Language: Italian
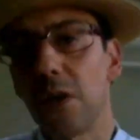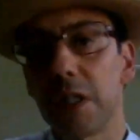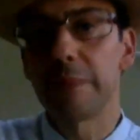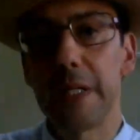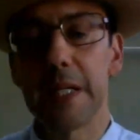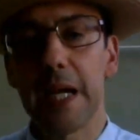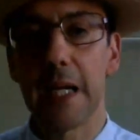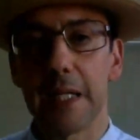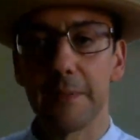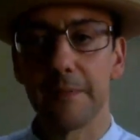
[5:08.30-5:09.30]

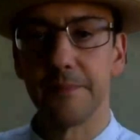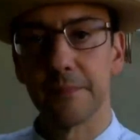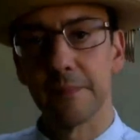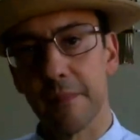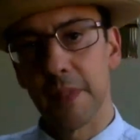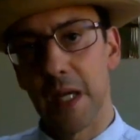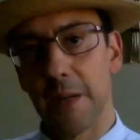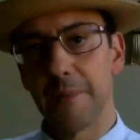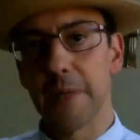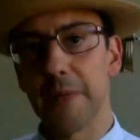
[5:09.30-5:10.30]
nordamericane
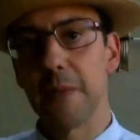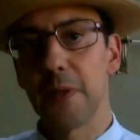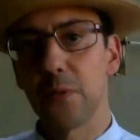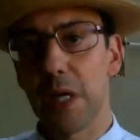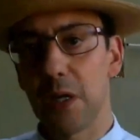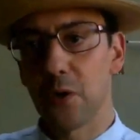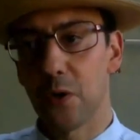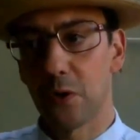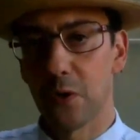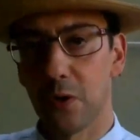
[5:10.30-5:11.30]
a premere per un
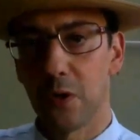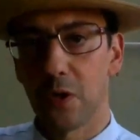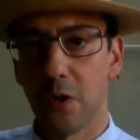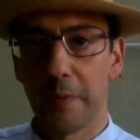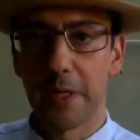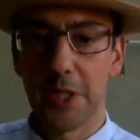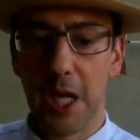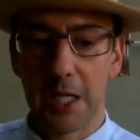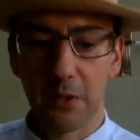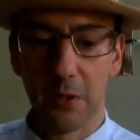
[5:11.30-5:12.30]
accordo
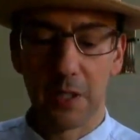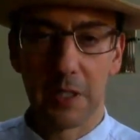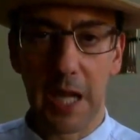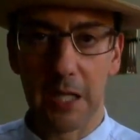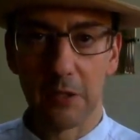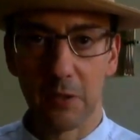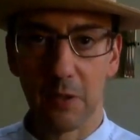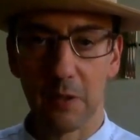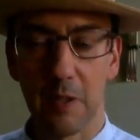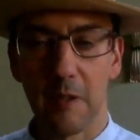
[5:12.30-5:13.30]
commerciale con
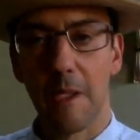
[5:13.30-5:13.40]
castro